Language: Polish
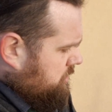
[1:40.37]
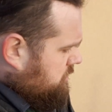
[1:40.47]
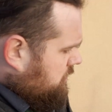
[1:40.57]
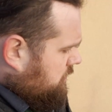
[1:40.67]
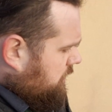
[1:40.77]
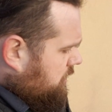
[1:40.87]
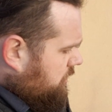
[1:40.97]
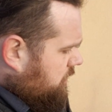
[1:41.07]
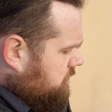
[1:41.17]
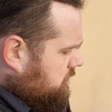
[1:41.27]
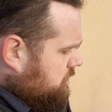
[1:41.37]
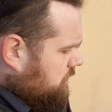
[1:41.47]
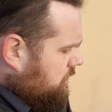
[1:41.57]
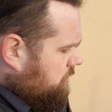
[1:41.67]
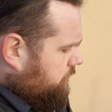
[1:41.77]
Co do tego jeszcze
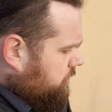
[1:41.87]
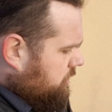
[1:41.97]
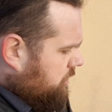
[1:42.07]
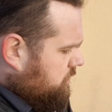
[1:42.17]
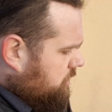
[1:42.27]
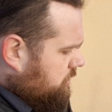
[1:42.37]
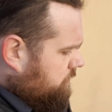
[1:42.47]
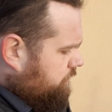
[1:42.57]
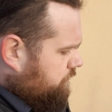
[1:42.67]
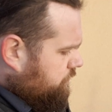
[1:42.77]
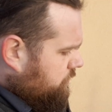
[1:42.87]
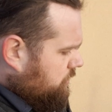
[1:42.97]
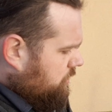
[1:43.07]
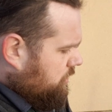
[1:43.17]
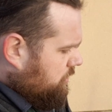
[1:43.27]
chciałem dodać.
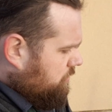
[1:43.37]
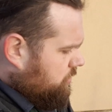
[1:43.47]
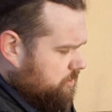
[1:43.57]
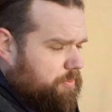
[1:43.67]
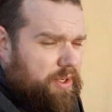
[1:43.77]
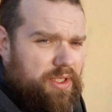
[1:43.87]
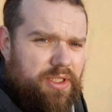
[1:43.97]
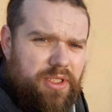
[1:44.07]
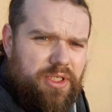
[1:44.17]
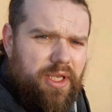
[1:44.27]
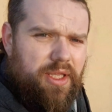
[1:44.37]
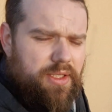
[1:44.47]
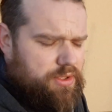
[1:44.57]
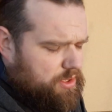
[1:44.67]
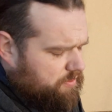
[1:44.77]
Może pokażę też jakie
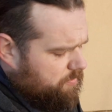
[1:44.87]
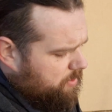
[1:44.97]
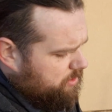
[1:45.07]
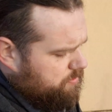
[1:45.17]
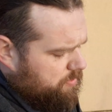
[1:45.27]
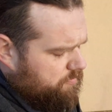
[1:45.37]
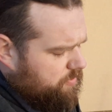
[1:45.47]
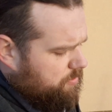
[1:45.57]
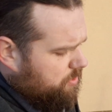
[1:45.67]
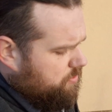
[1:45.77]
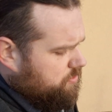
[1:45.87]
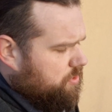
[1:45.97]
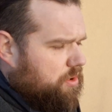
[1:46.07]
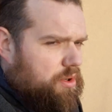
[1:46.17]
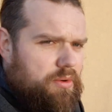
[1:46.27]
nasiona wybraliśmy w tym roku
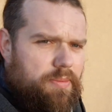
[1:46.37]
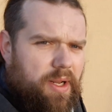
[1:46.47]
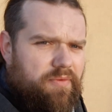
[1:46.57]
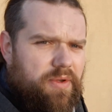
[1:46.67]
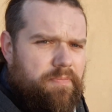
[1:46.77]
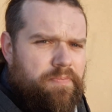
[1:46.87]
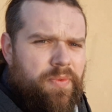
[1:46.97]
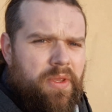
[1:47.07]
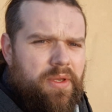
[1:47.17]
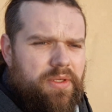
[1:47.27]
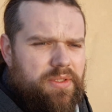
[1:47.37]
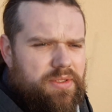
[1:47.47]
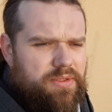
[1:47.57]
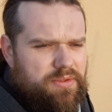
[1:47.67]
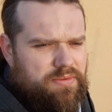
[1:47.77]
do uprawy.
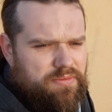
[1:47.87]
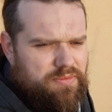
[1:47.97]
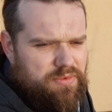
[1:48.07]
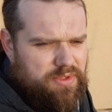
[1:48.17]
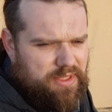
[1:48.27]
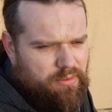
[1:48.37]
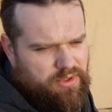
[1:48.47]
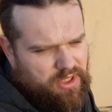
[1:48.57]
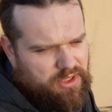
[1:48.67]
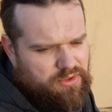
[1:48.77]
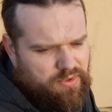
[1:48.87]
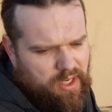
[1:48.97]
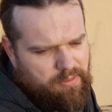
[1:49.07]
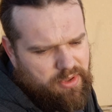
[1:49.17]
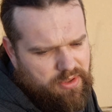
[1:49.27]
Y, cały czas
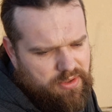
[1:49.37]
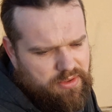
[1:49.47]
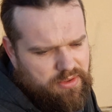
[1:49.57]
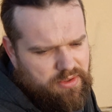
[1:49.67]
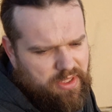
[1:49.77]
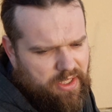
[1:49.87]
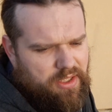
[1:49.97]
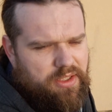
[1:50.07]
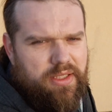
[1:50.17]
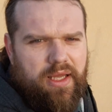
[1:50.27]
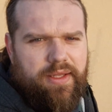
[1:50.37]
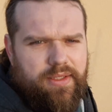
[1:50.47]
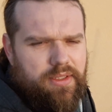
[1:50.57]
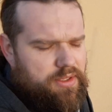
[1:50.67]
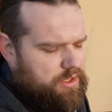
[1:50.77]
szukamy takiej
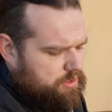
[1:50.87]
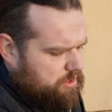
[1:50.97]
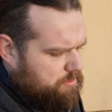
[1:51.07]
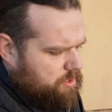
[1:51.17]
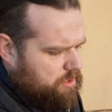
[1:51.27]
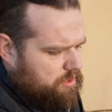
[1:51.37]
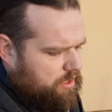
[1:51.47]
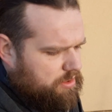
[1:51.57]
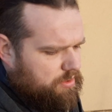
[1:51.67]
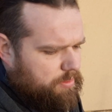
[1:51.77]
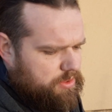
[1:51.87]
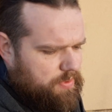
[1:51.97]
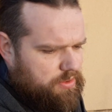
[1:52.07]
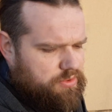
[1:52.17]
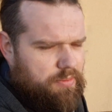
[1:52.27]
idealnej dyni dla siebie, takiej, która będzie
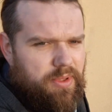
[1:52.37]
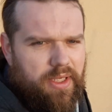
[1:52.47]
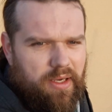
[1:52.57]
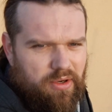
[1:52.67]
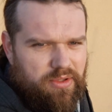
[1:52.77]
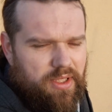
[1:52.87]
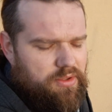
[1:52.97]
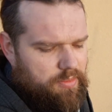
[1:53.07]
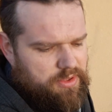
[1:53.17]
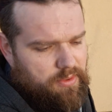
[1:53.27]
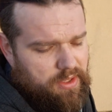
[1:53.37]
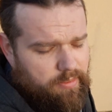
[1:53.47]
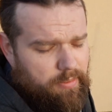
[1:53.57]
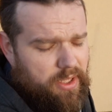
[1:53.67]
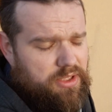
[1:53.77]
miała dużo beta-karotenu, będzie
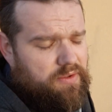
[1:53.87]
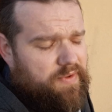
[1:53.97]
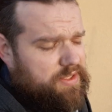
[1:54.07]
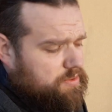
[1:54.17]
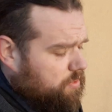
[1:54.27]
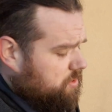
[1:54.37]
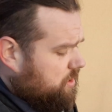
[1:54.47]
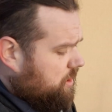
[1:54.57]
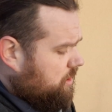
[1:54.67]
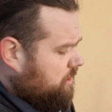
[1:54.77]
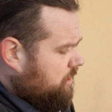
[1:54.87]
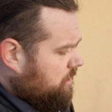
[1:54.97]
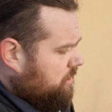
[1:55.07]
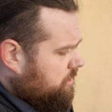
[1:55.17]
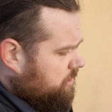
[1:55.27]
ładna pomarańczowa, słodka
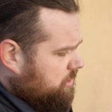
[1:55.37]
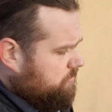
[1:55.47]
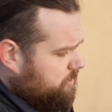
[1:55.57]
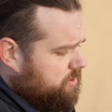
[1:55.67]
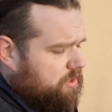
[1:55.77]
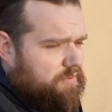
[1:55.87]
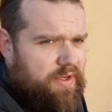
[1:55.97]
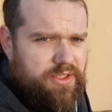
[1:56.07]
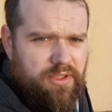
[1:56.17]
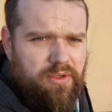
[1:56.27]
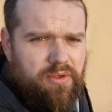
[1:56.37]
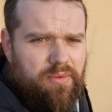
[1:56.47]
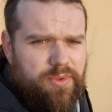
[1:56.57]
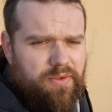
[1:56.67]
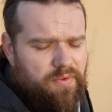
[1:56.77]
i będzie nadawała się
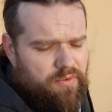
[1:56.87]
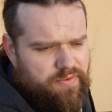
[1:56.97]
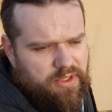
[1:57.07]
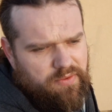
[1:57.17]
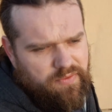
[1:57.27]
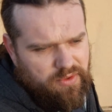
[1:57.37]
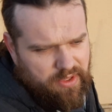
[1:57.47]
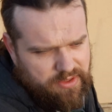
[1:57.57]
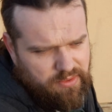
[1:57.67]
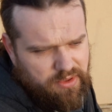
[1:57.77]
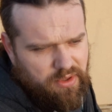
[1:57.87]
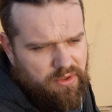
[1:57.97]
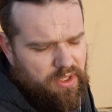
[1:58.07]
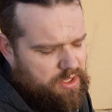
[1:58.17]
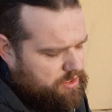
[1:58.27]
do przetworów zarówno na
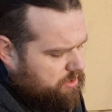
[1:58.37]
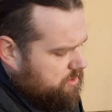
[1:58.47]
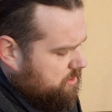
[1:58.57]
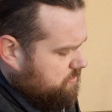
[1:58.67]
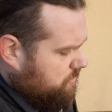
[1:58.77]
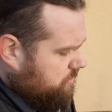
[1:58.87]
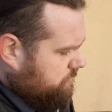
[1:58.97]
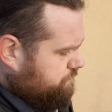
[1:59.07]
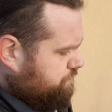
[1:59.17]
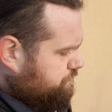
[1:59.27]
słodko, jak i na słono.